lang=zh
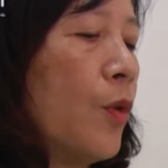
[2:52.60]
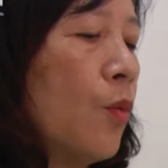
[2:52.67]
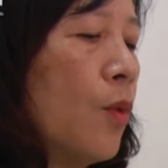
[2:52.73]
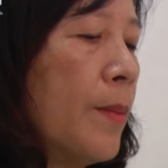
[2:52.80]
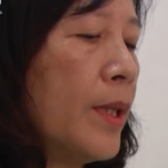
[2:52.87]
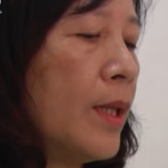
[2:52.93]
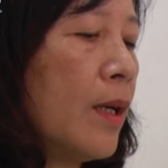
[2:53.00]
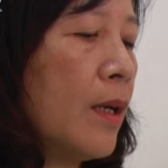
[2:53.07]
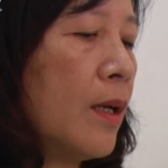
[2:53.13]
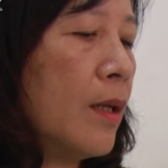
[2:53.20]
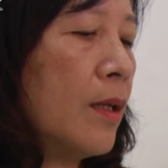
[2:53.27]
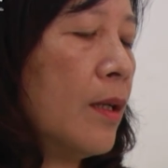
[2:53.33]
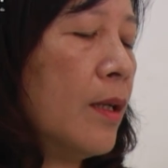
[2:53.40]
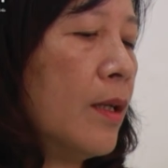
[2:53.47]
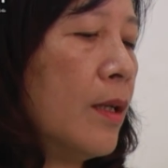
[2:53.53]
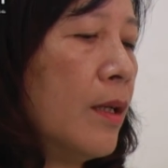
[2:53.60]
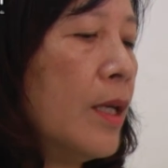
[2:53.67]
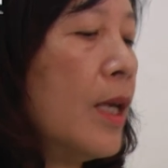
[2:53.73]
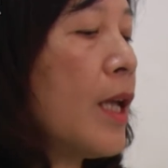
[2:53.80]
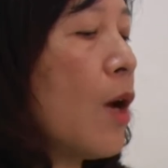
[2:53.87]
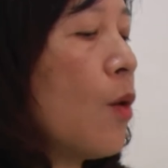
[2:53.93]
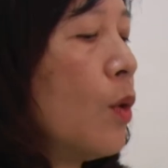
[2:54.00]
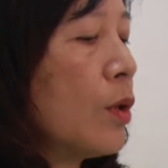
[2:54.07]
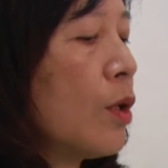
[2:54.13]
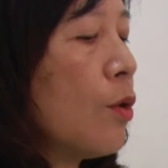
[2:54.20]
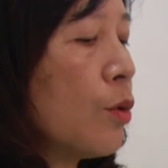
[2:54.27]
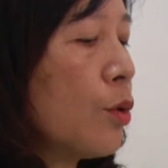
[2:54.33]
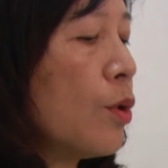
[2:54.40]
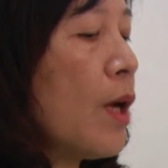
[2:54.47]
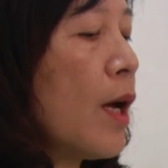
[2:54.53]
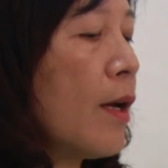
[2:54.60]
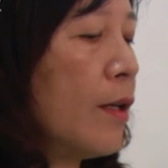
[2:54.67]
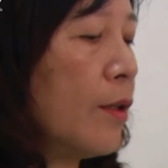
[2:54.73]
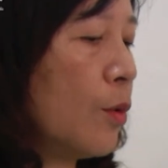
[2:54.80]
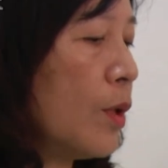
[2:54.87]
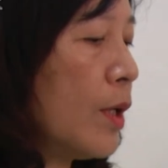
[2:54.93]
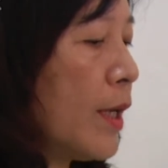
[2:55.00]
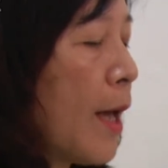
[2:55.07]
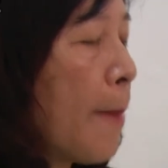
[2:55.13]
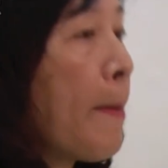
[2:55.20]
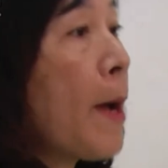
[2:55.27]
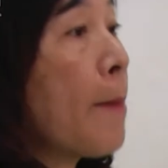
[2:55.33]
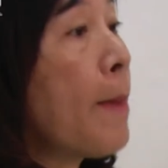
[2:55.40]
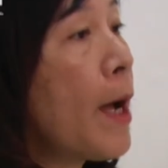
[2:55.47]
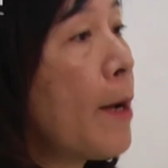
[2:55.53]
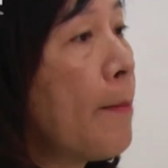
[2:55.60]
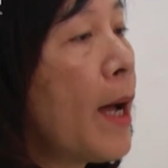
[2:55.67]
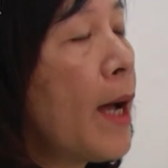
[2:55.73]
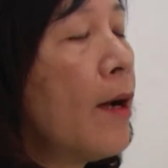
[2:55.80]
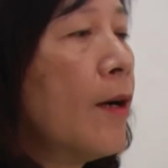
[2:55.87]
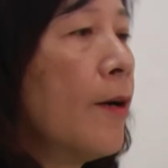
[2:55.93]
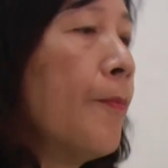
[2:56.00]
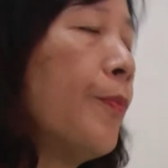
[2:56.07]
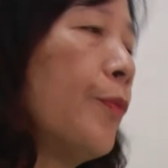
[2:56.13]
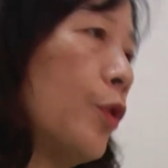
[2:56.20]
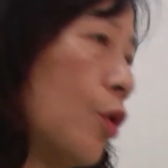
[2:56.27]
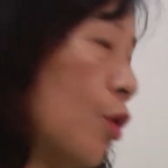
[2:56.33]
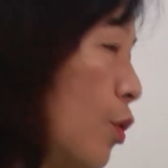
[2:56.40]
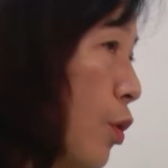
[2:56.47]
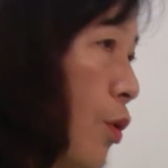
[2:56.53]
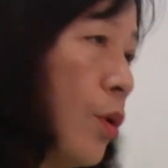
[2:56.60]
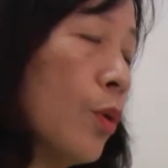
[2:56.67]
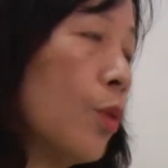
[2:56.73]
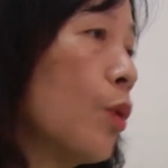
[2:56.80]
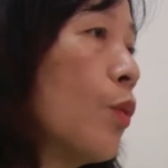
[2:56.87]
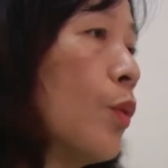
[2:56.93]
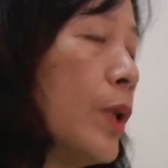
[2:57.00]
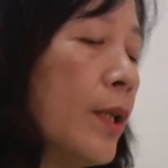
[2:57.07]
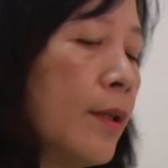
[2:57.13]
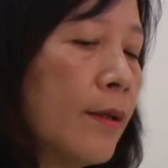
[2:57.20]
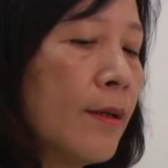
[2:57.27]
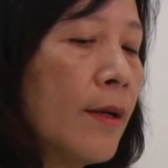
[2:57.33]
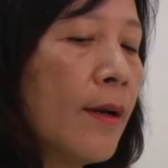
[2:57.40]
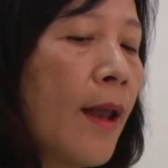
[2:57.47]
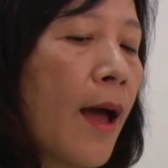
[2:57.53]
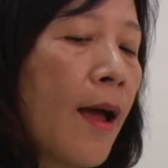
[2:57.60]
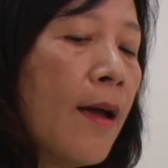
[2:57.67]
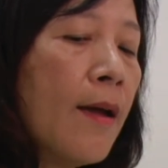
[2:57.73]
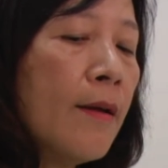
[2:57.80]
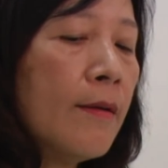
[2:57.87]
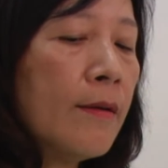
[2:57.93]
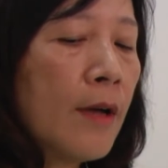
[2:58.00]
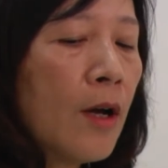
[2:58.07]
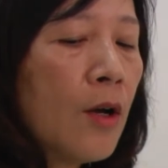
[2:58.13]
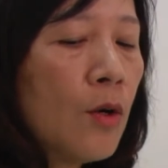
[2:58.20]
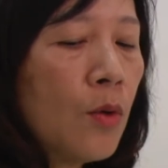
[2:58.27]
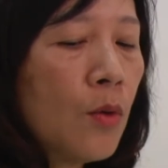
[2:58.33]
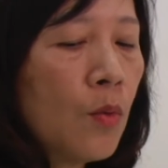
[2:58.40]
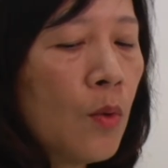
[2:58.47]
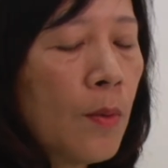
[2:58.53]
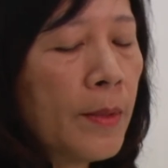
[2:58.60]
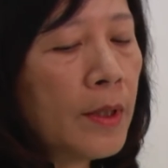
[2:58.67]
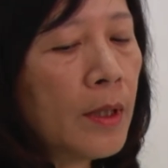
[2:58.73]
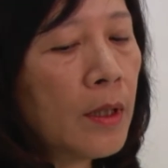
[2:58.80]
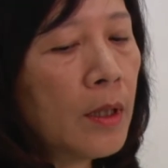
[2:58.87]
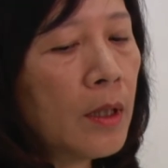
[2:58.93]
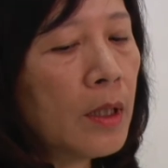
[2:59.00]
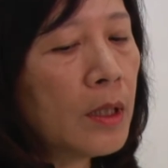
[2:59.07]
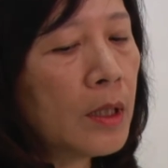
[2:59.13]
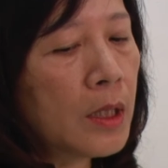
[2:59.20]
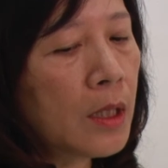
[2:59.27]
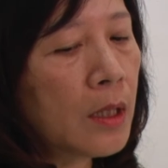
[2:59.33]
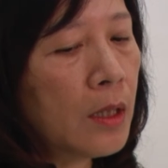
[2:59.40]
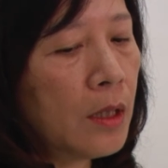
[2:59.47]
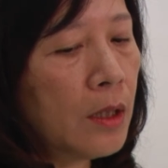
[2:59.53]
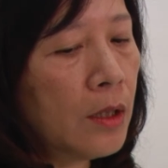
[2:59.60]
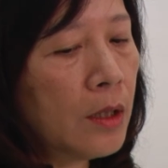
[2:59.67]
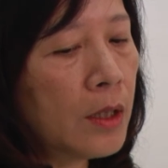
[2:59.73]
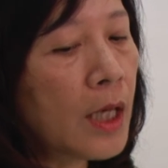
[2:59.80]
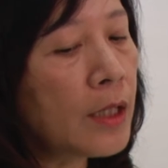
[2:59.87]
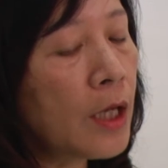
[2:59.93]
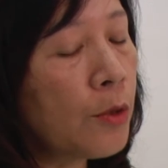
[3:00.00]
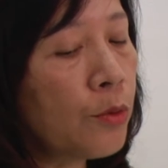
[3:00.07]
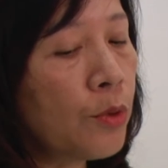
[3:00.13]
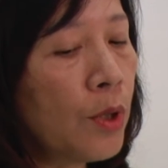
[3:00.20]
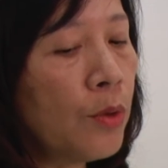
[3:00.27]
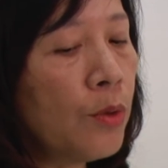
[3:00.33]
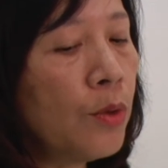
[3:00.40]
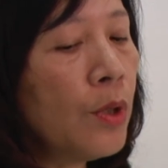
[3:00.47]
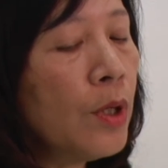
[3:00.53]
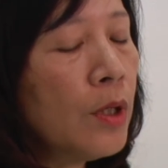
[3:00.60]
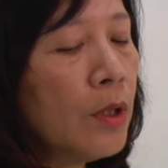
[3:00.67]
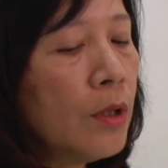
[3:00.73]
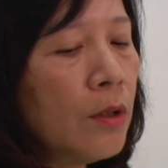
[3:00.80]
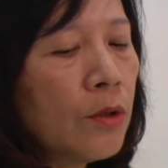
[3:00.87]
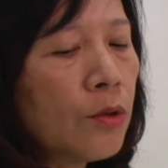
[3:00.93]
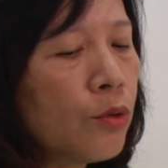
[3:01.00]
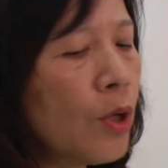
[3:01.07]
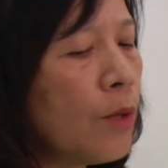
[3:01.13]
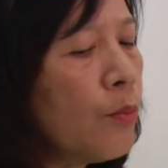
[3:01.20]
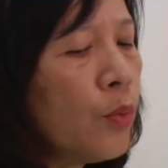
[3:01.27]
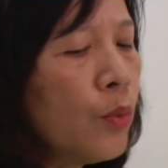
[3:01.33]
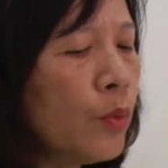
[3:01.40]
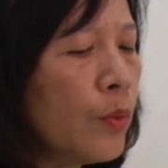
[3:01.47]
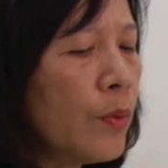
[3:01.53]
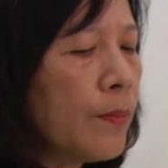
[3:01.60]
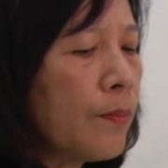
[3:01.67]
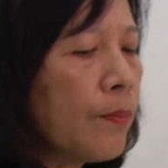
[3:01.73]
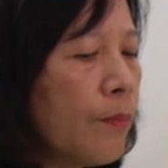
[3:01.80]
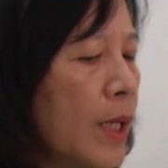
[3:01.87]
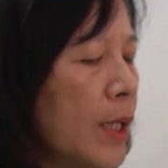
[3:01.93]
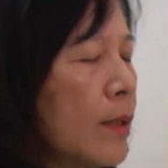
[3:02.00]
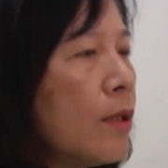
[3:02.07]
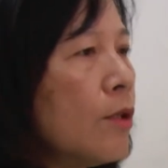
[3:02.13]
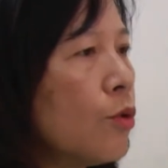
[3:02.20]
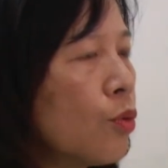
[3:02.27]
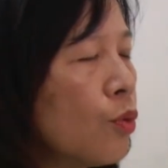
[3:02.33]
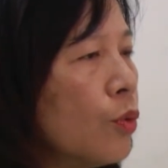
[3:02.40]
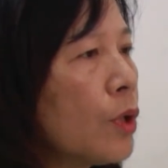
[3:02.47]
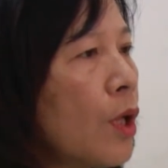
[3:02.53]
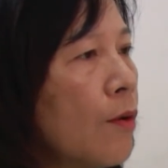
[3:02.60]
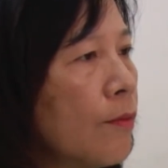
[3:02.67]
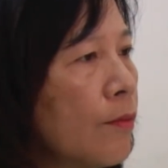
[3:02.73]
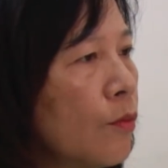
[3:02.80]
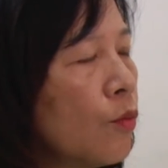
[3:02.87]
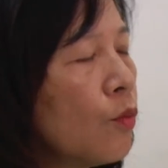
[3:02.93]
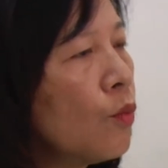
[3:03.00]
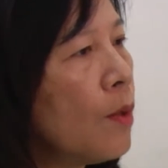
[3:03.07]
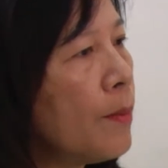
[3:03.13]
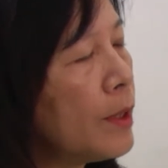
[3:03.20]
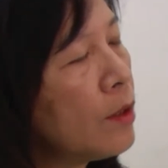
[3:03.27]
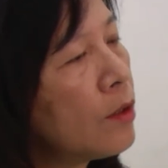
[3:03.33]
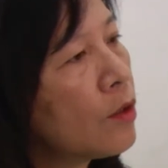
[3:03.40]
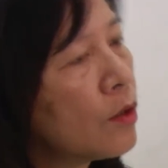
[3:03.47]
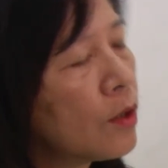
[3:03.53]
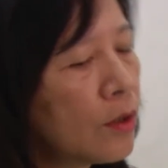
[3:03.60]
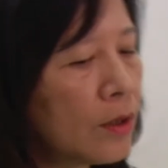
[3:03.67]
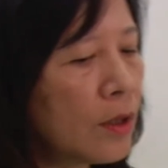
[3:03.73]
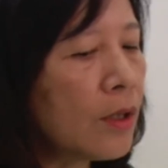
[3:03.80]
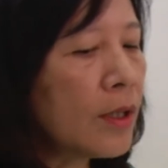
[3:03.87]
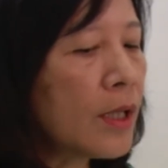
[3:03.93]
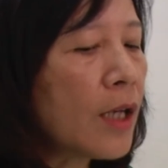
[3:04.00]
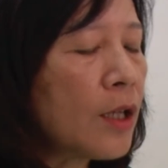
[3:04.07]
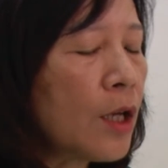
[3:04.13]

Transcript: 我们的。认养活动需要很多人来帮忙嘛？哦，都会有很多固定的人来。然后我们的这个下乡绝育，全部每次出动，我们这个下